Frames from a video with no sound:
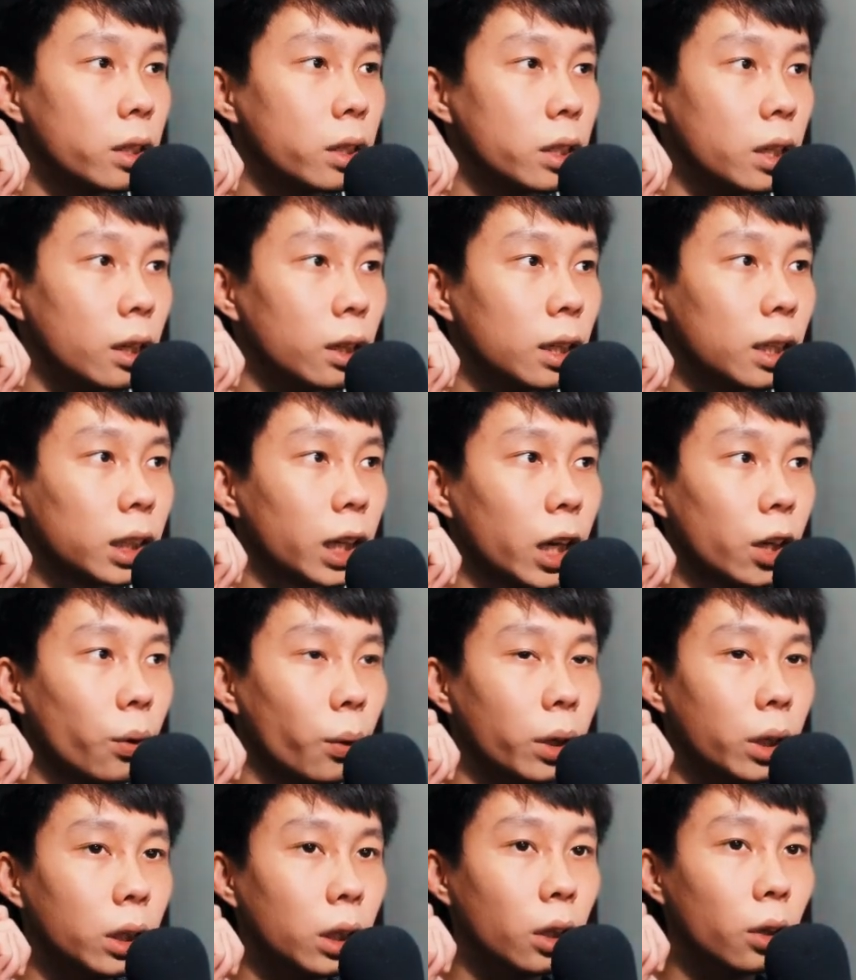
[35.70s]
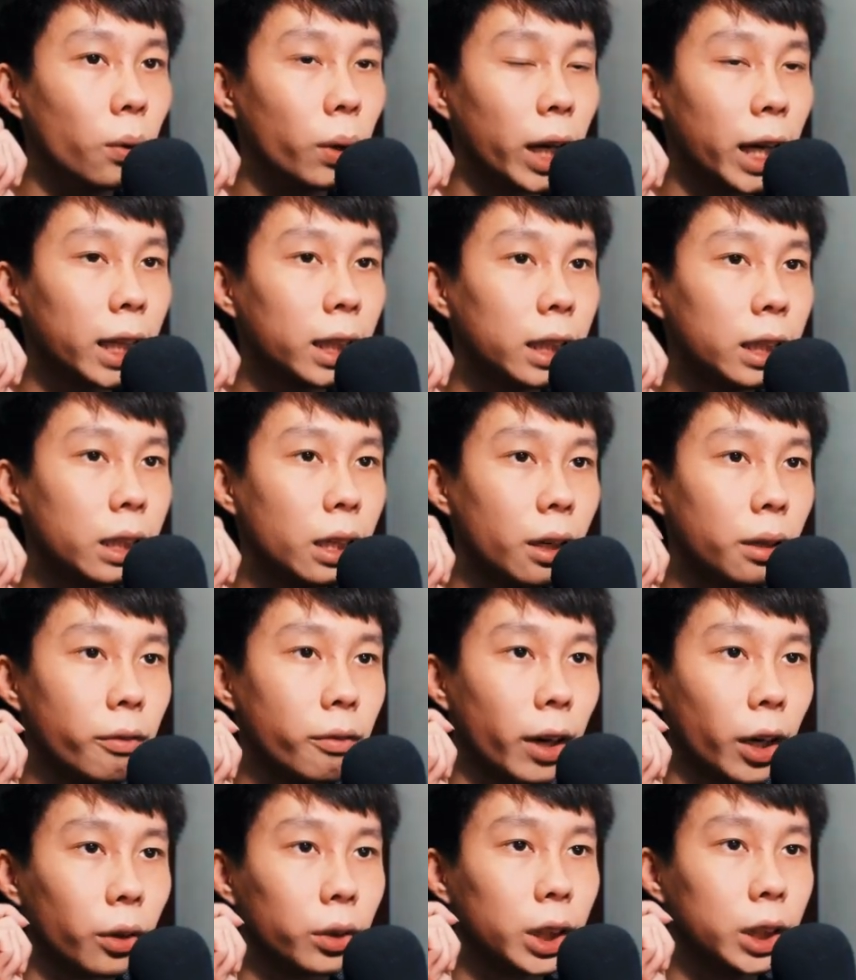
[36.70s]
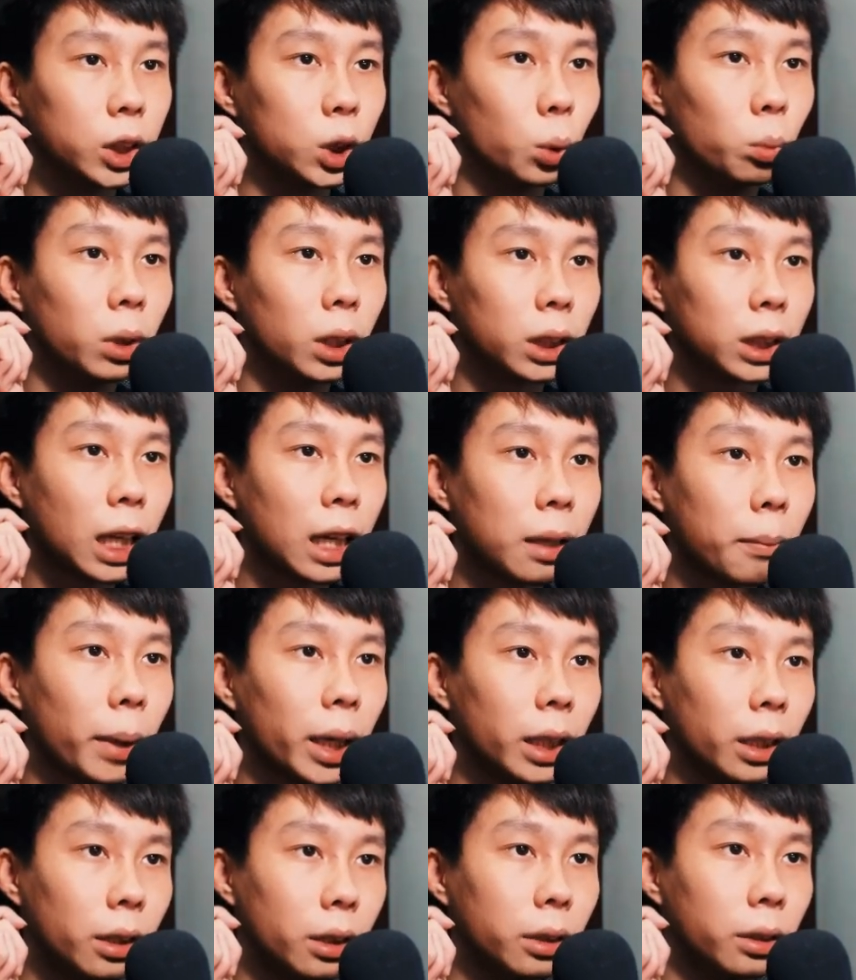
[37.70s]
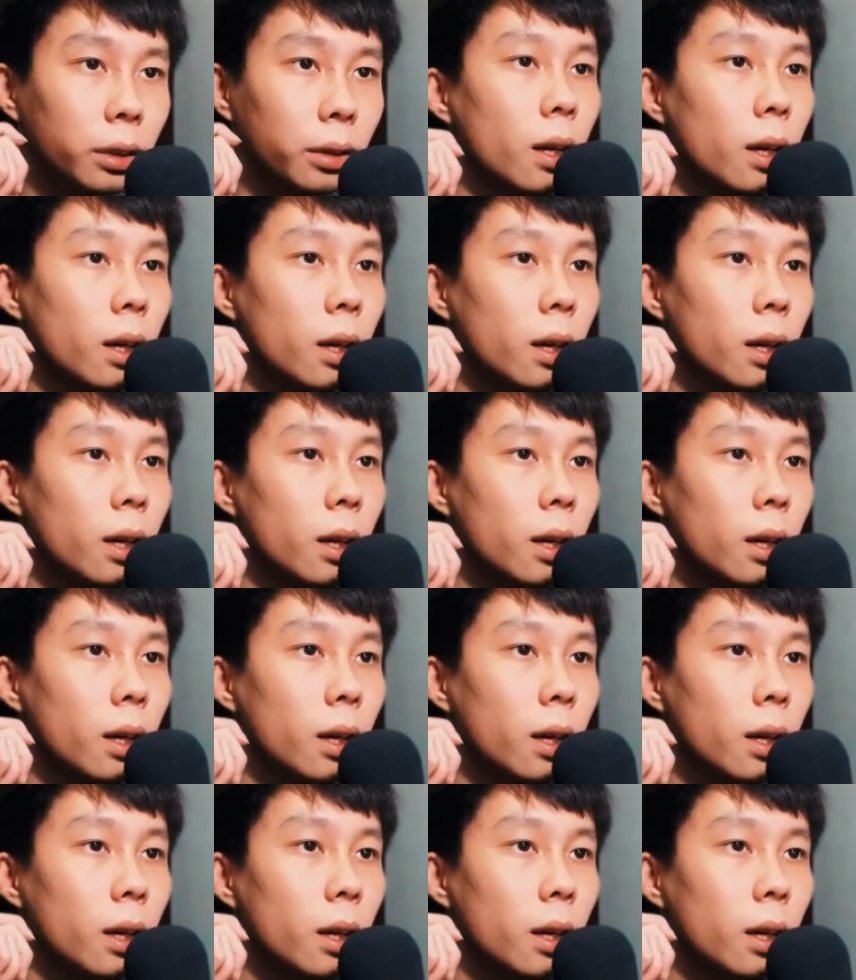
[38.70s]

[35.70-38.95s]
Nhớ là thay đổi hướng của nét đi nhá và có thể dùng lực tay mạnh hơn.